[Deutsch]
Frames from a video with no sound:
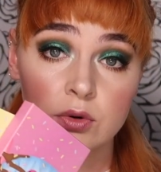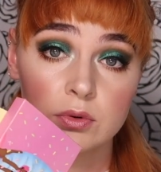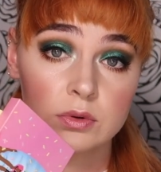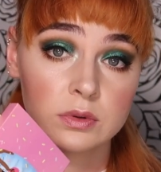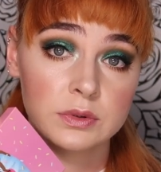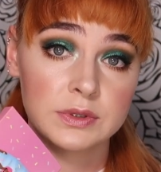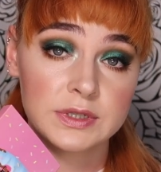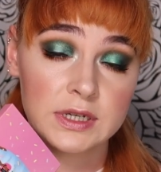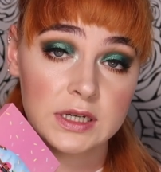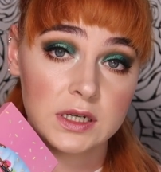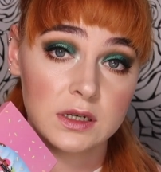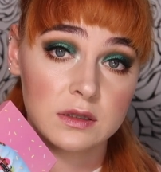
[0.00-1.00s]
Und
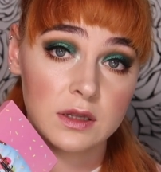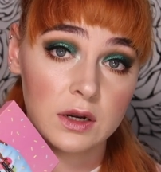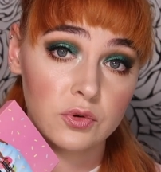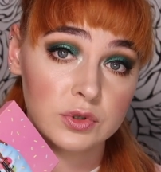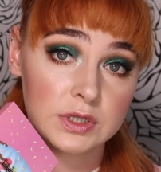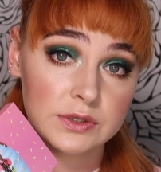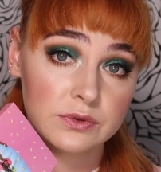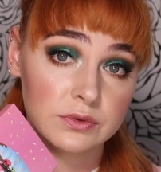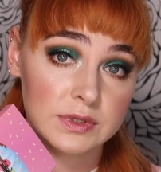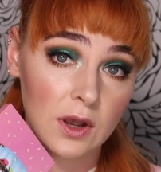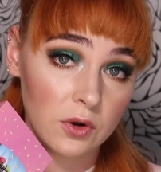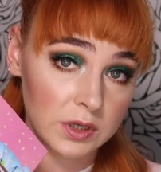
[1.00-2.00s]
äh, der Look dazu
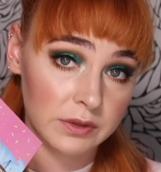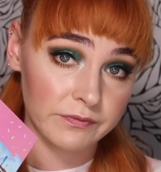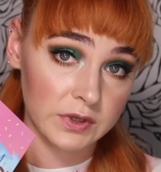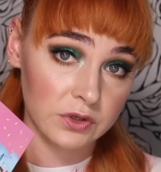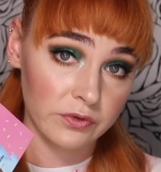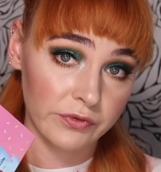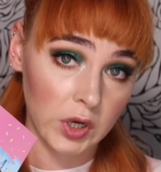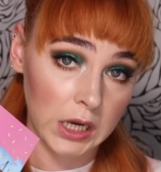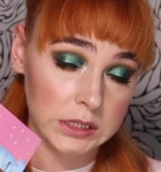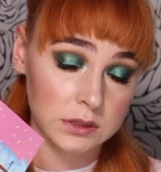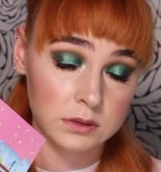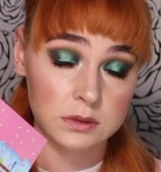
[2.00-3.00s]
ist auch in dem Video
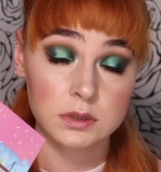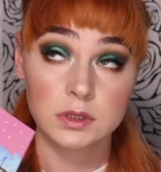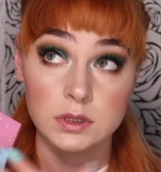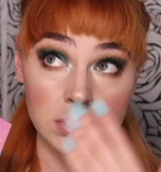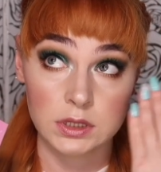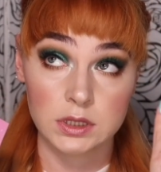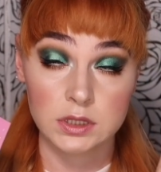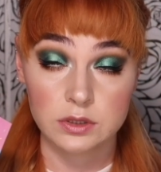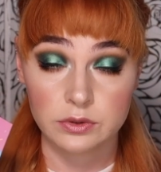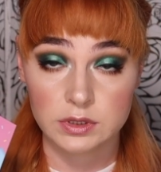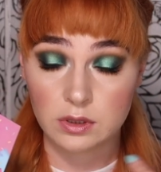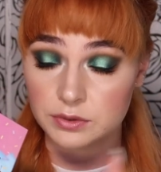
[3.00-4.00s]
vorhanden, den
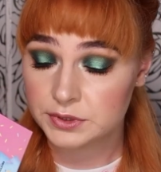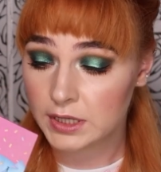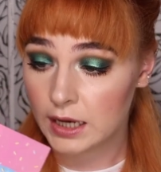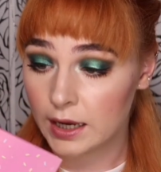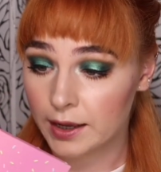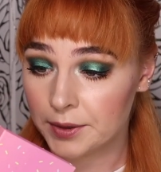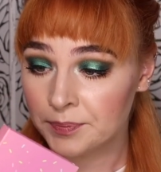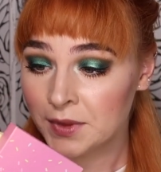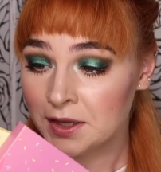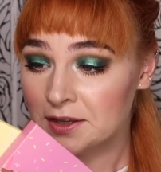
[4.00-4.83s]
ich heute auch trage.